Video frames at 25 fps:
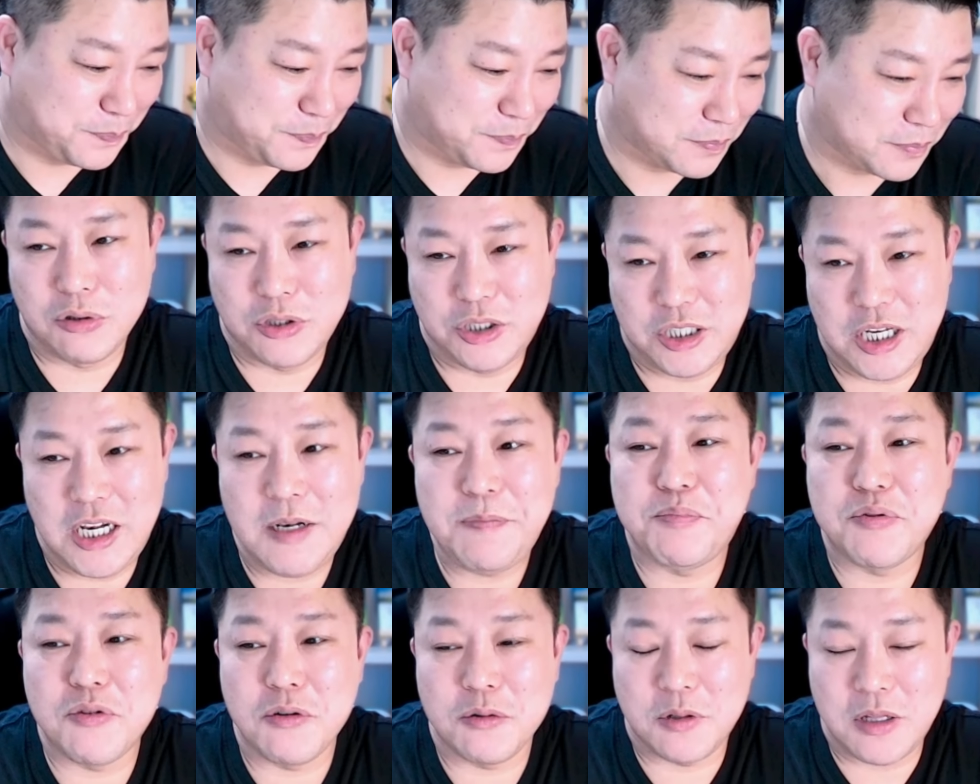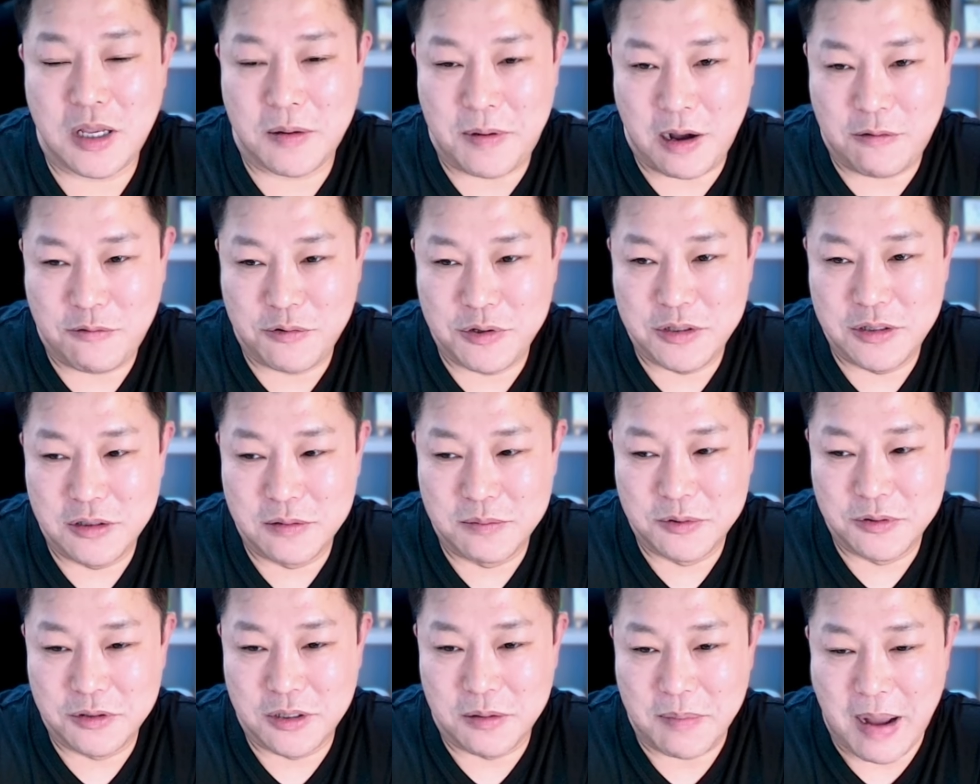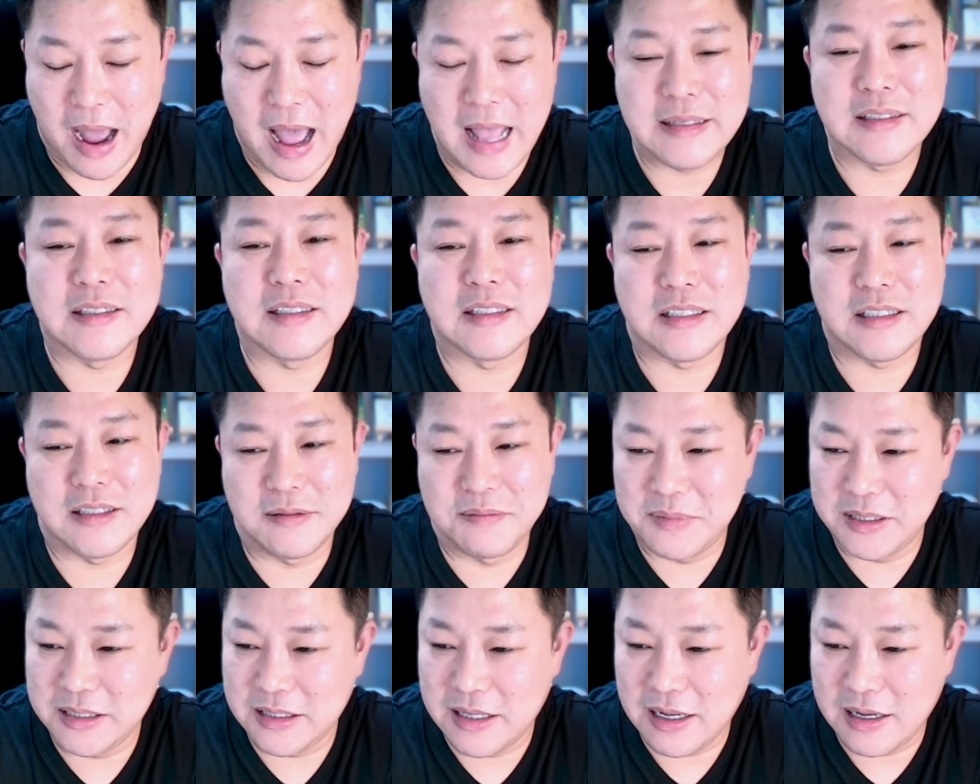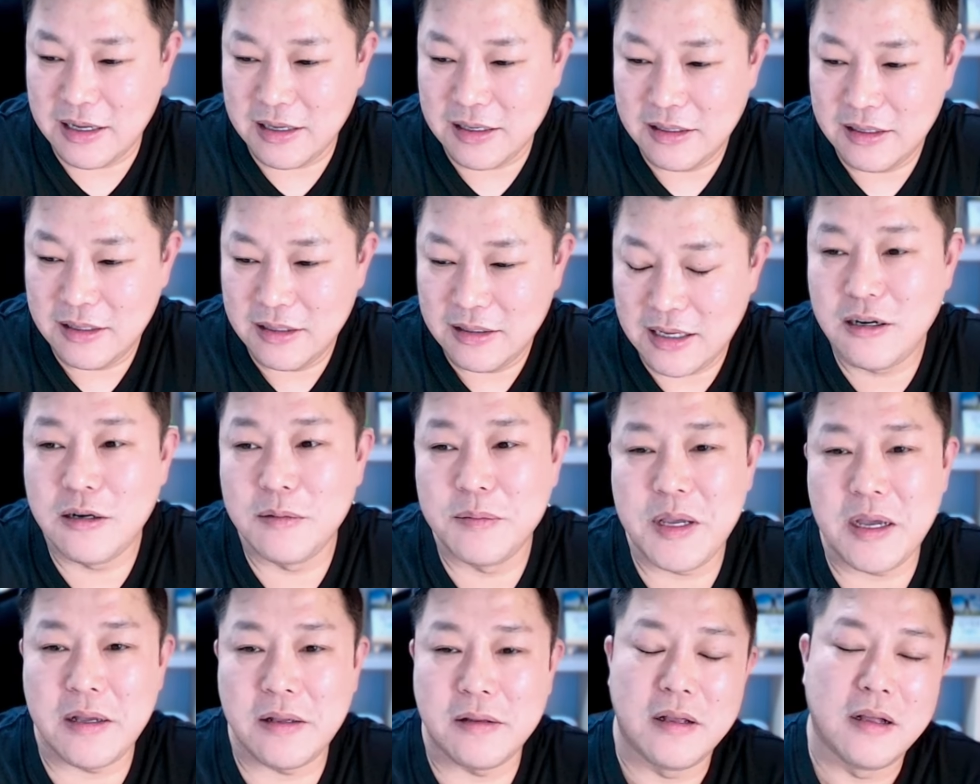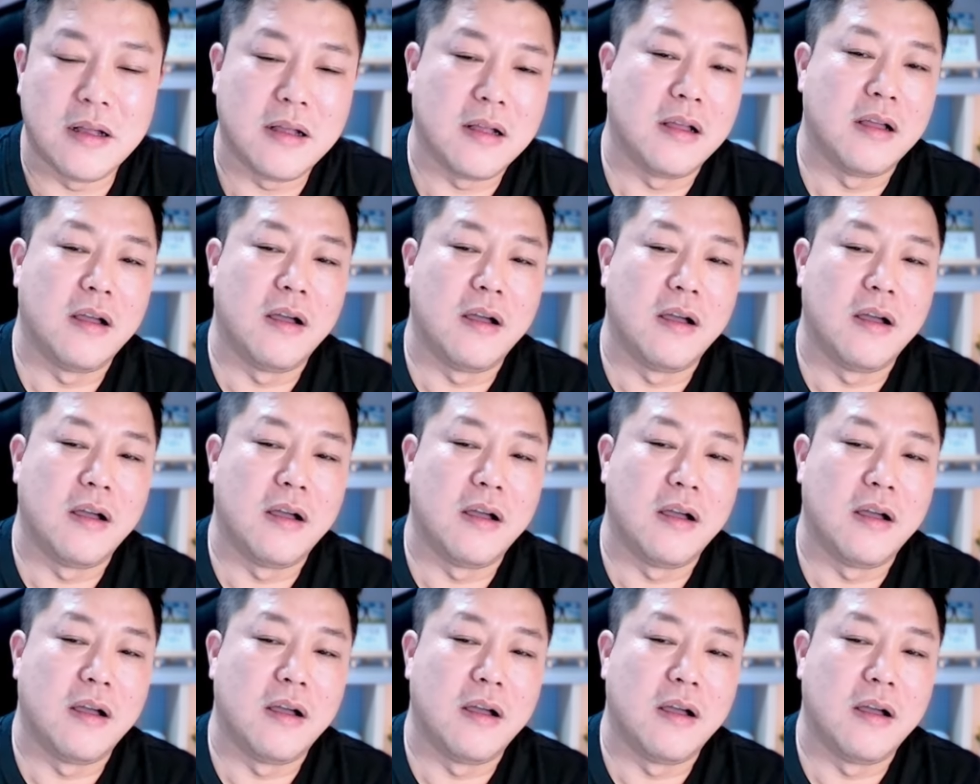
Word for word: 프로 7%대 받고 있는 분들 많습니다. 자, 그러면